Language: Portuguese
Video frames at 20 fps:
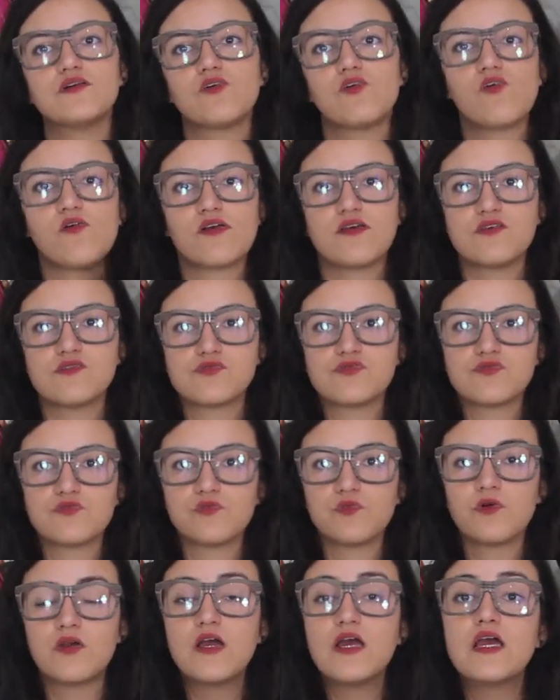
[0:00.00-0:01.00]
Eu
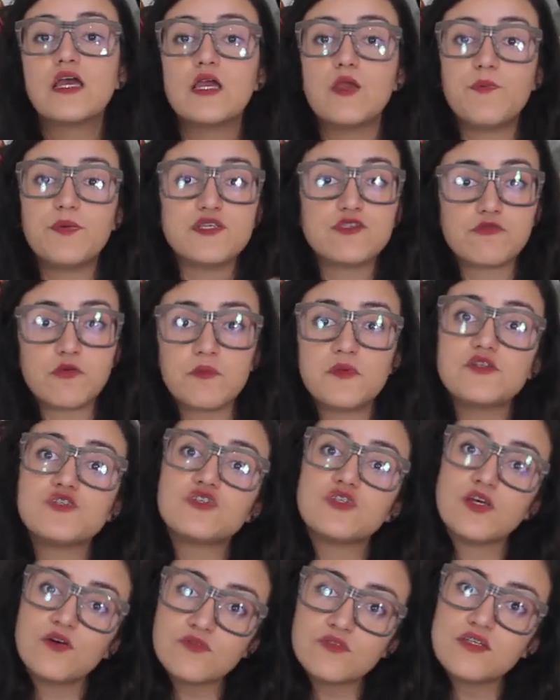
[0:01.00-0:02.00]
conheço, e
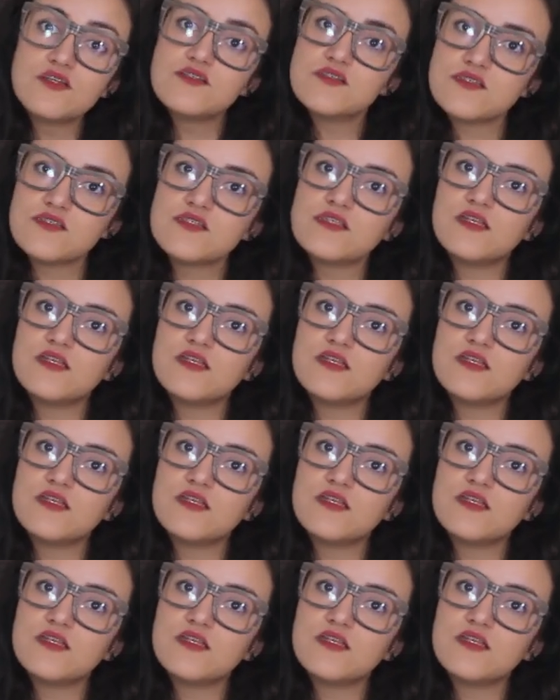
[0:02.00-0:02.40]
principalmente não desse